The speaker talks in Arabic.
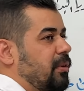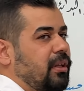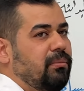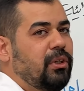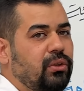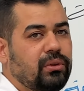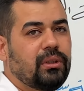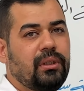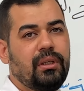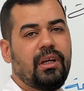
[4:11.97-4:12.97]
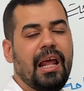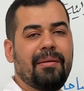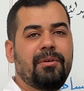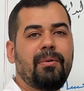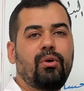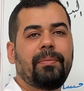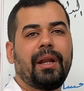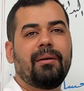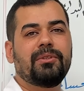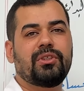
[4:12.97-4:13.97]
مثل منو الاميبا
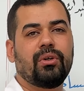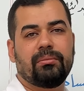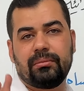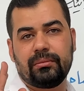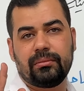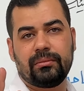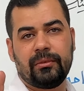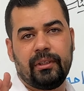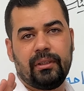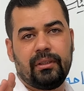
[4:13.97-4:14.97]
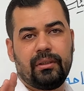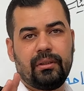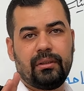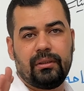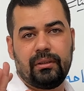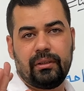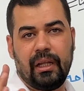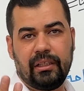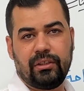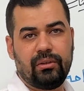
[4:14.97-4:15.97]
والبراميسيوم
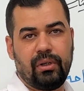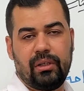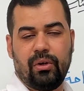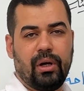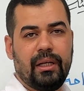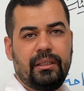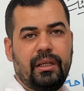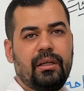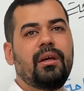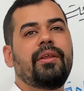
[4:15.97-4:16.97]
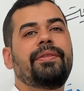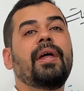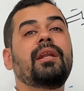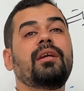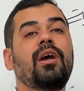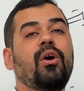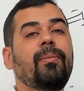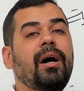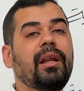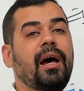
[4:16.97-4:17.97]
دني شنو اليوغالينا ذن هي
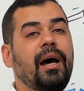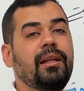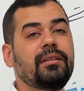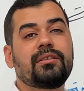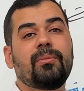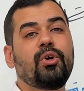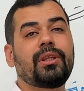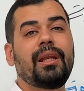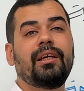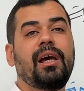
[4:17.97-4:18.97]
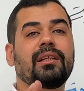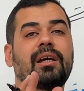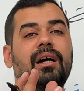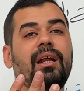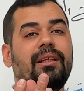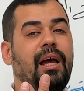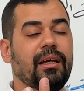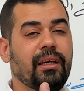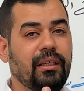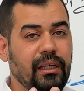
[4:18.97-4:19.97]
عباره عن يسموها طليعيات كائنات
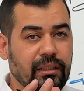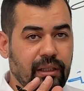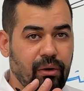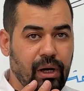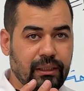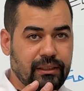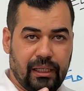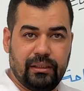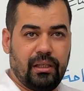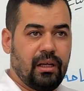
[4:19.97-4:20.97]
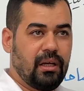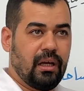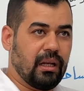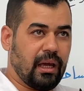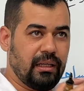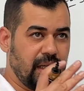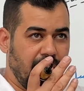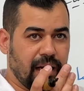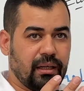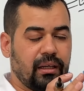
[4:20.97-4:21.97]
حقيقيه النواه يعني الخليه
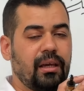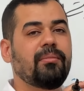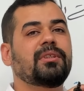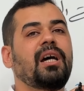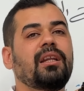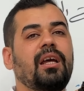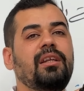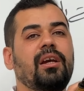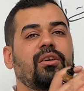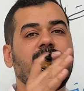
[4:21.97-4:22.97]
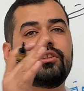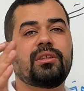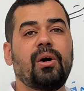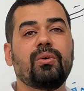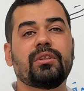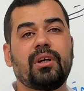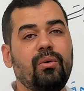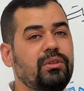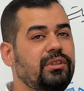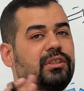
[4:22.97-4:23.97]
حقيقيه بس هاي الخليه كلها شو تكون؟
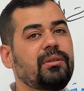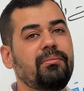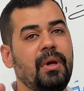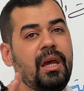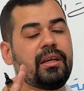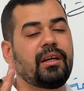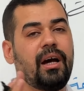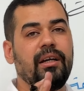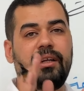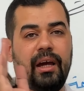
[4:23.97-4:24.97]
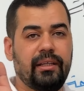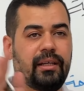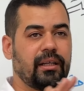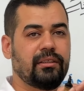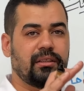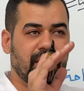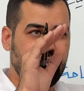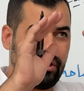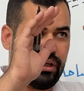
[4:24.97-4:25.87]
تكون جسم كائن حي يعني